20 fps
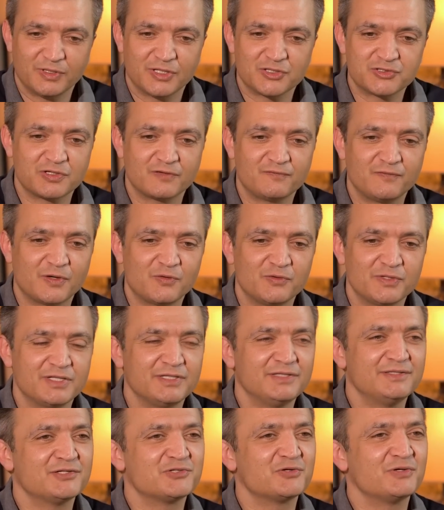Et à chaque fois qu'on a
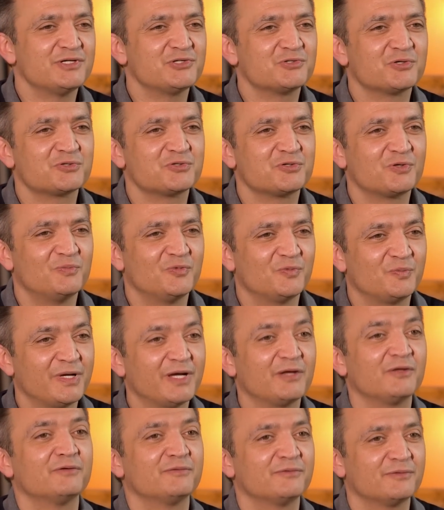dit des jolies choses sur mon
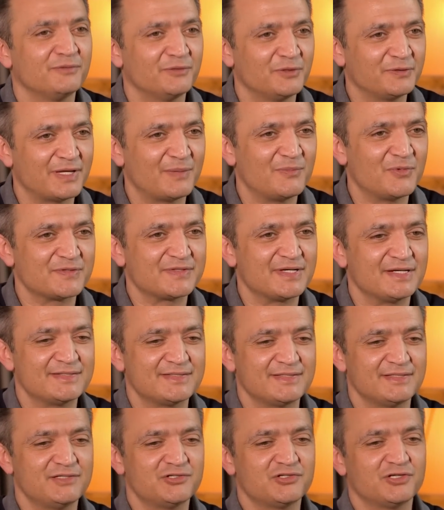père, notamment
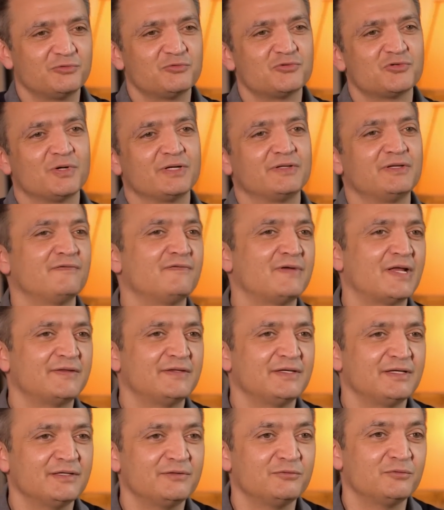celle-ci, j'ai toujours été
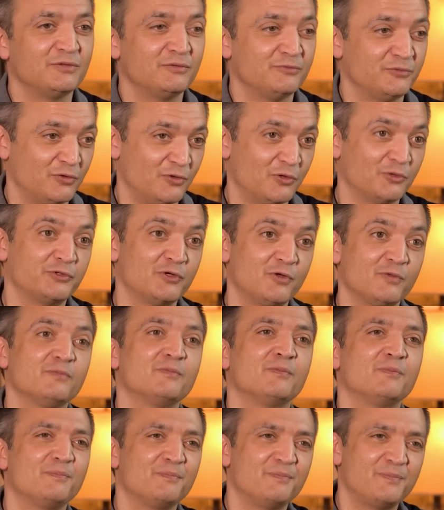flatté de, l'entendre
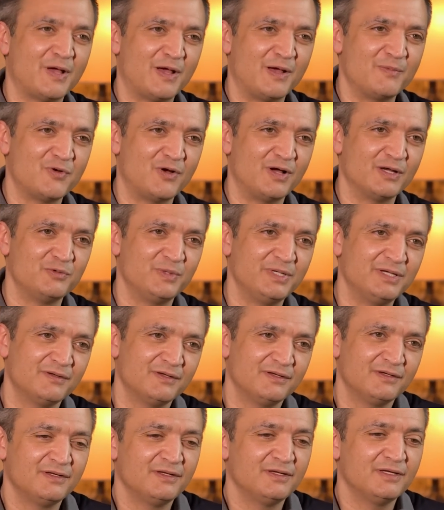par rapport à lui.
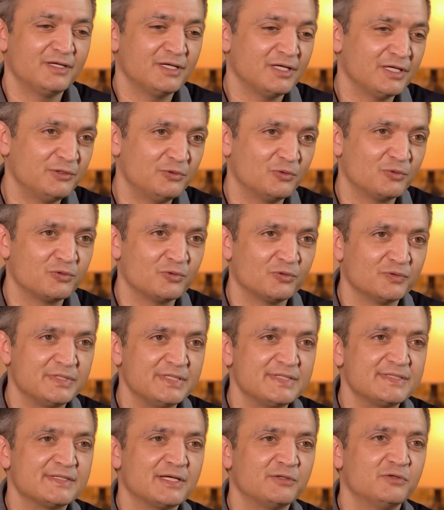Et donc qu'on
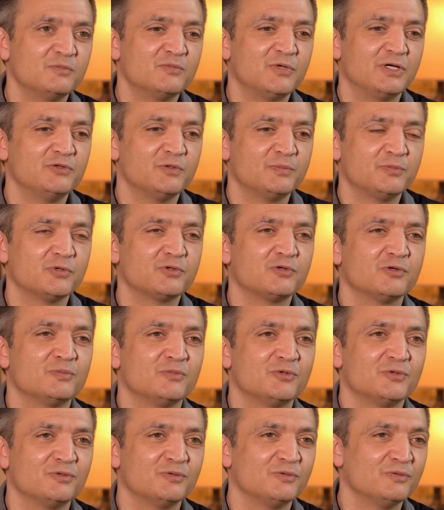dise ça de moi ne peut que
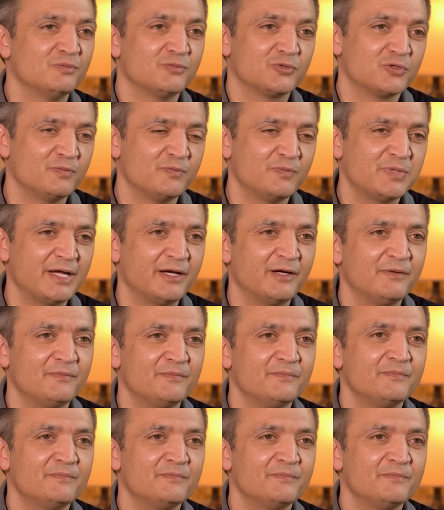me plaire.